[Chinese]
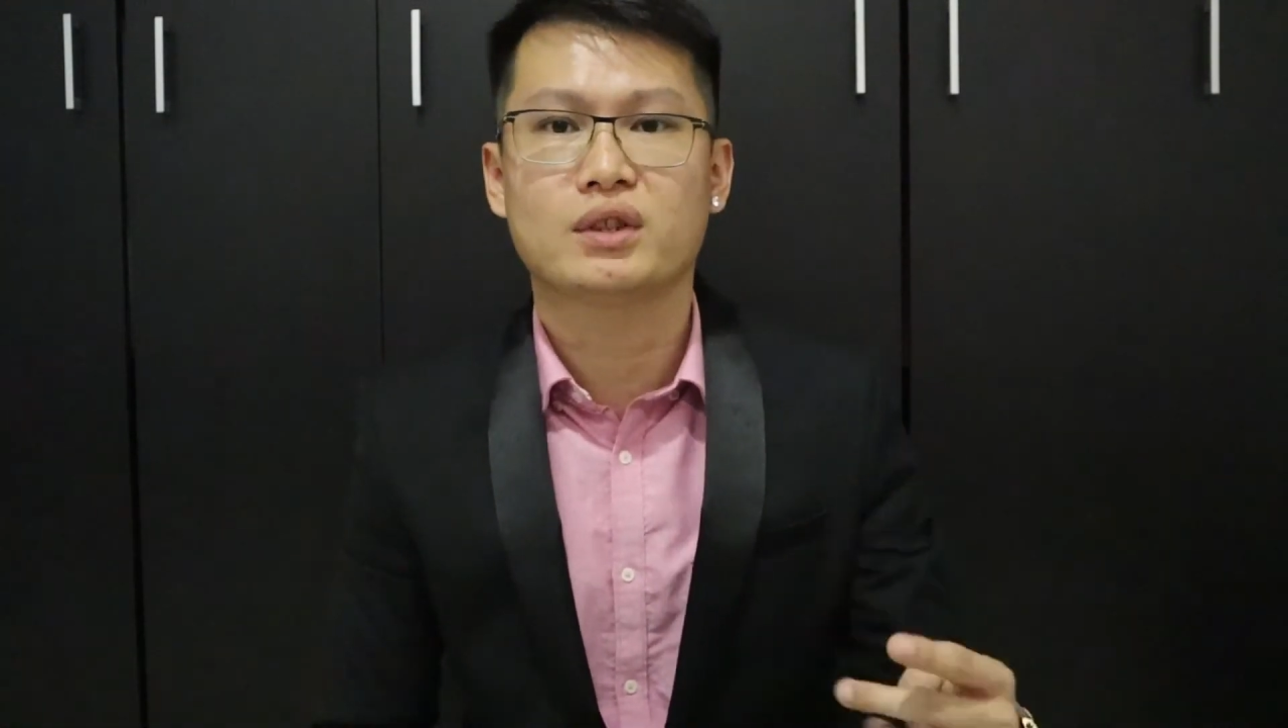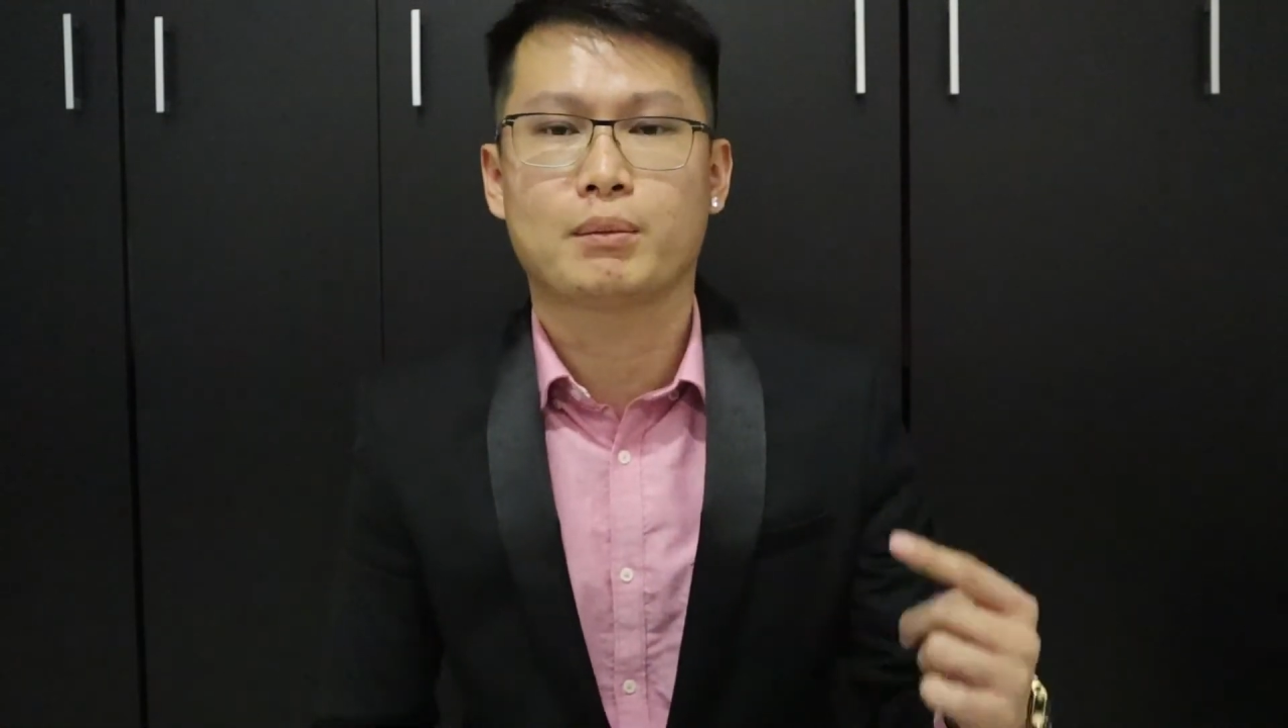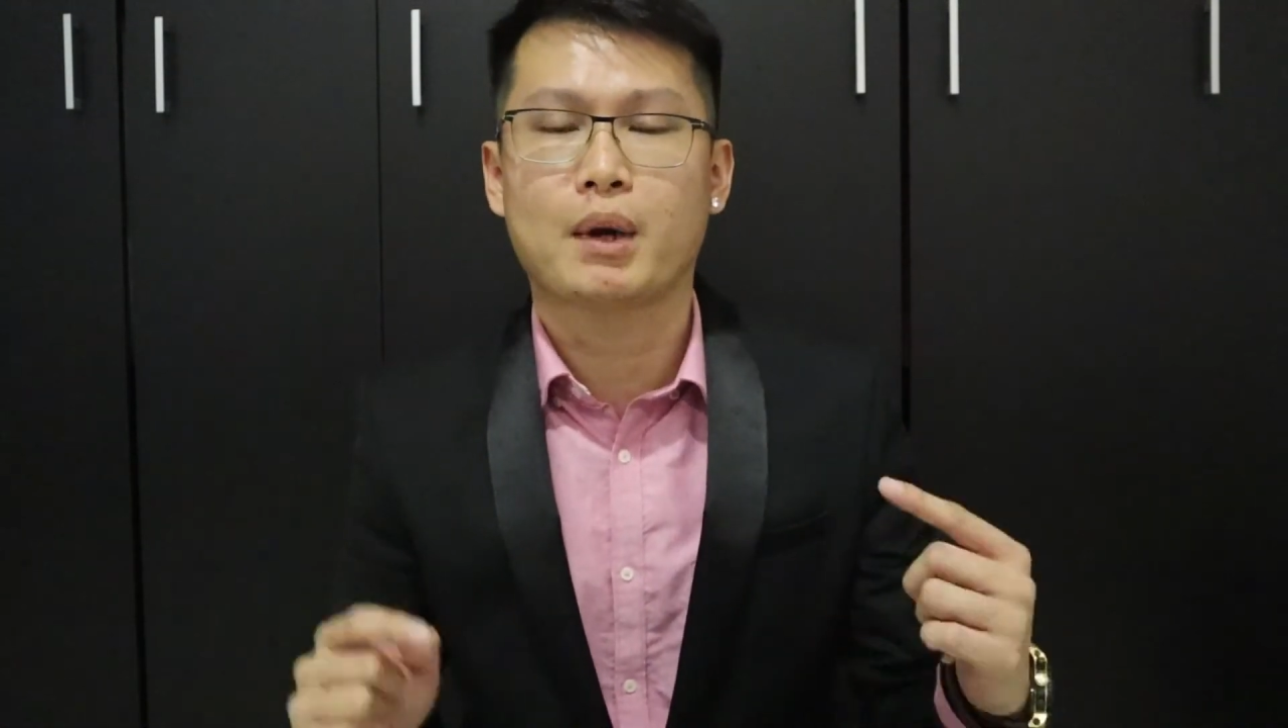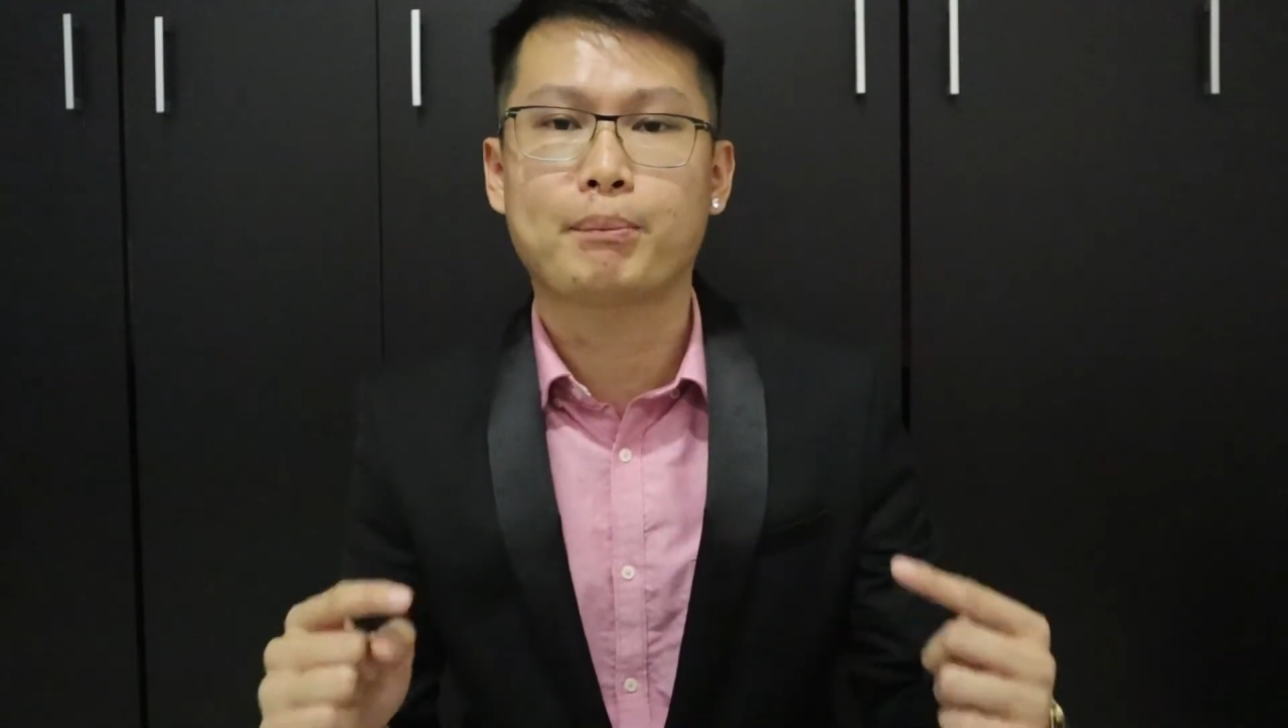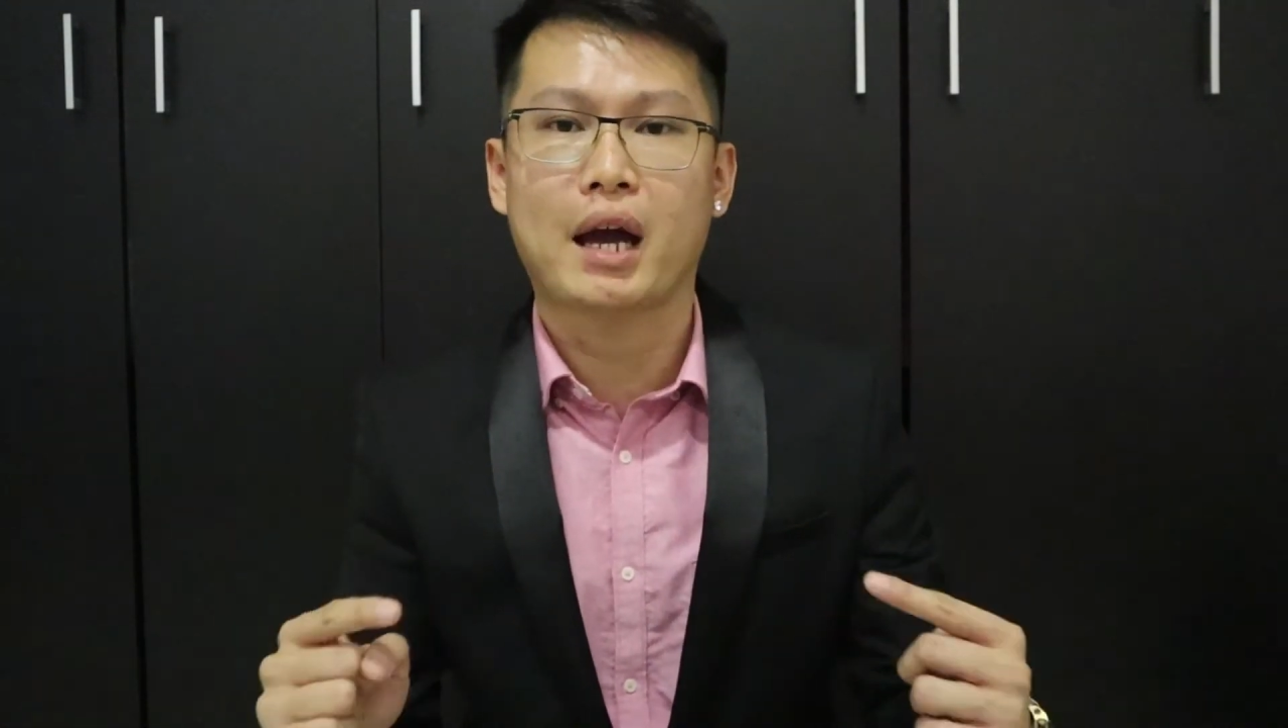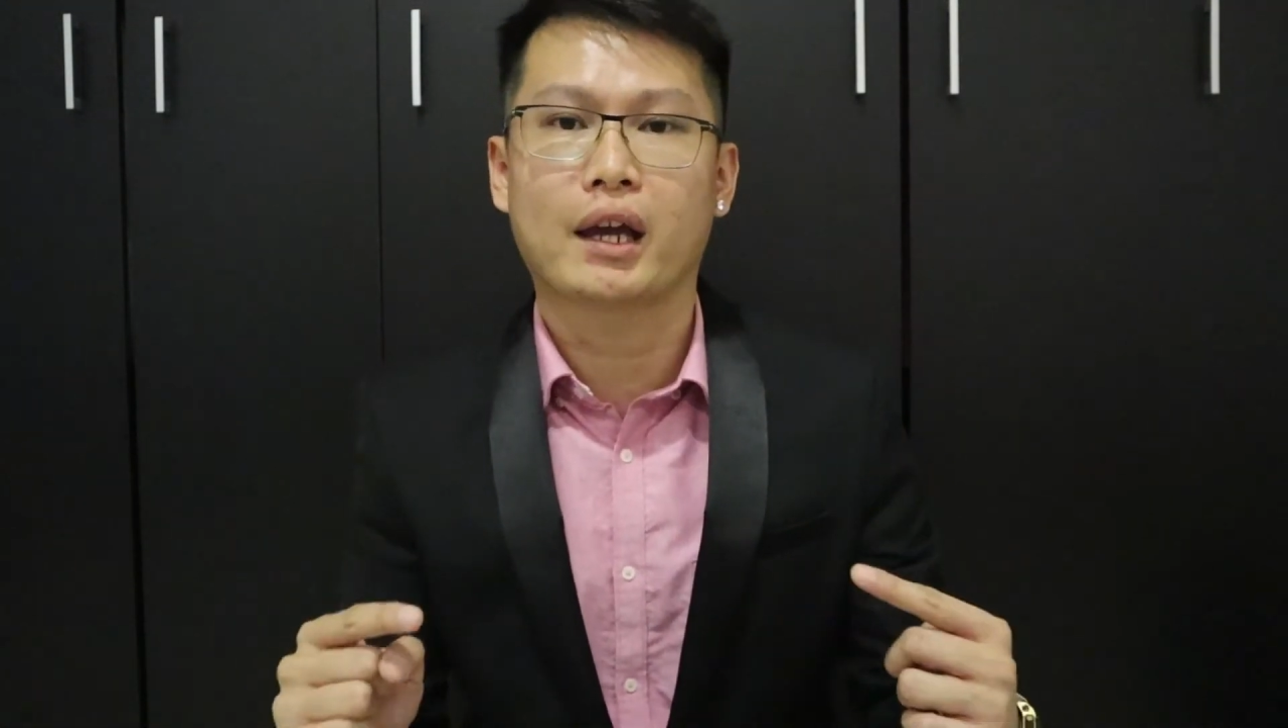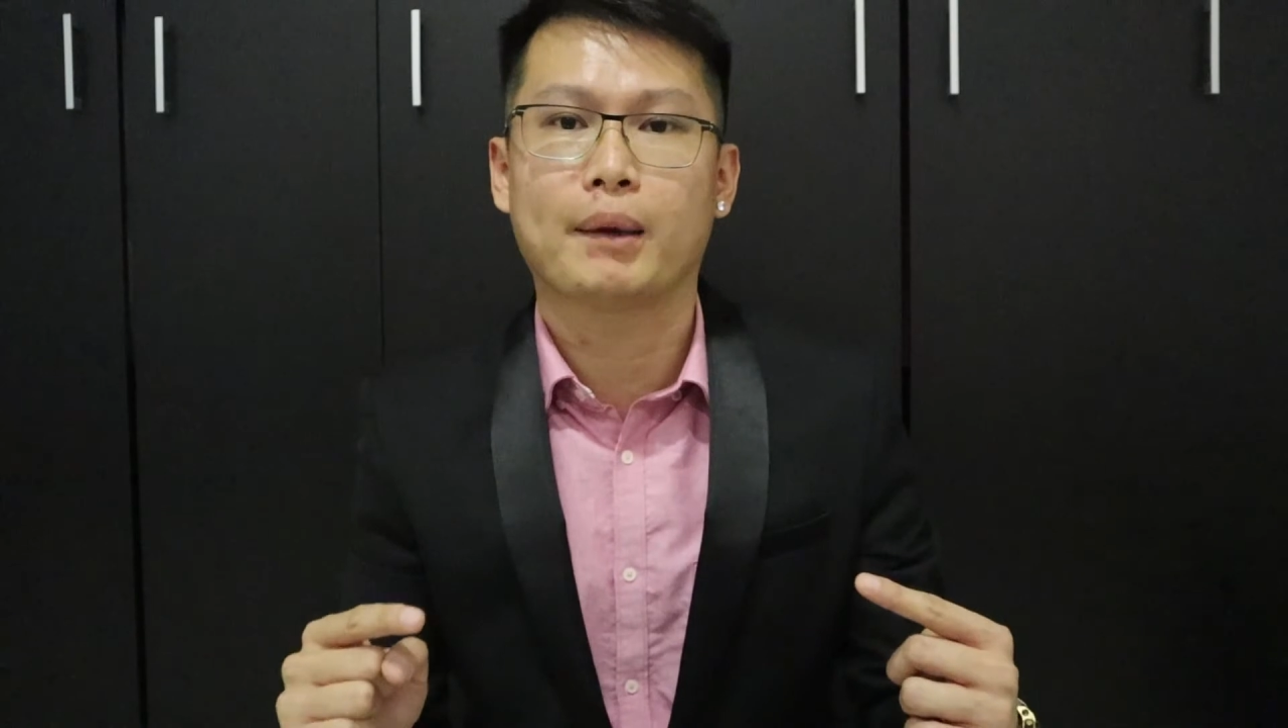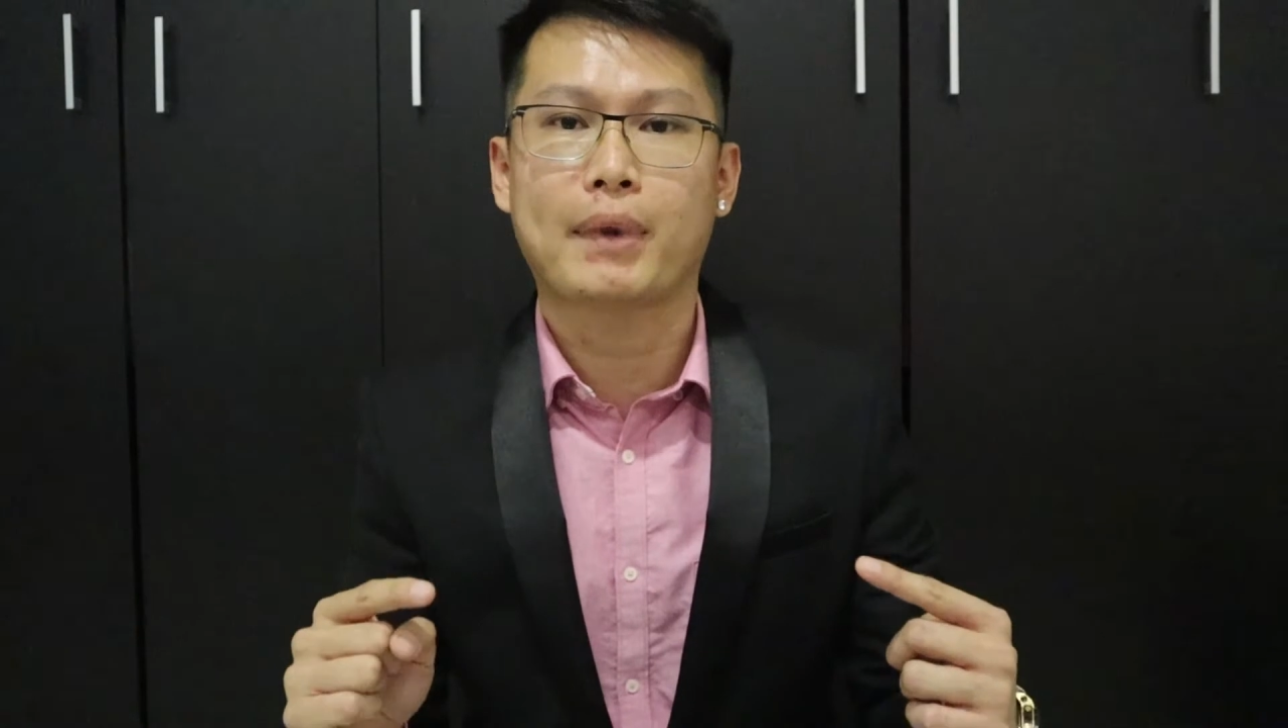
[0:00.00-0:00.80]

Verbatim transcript: 怎么样帮可以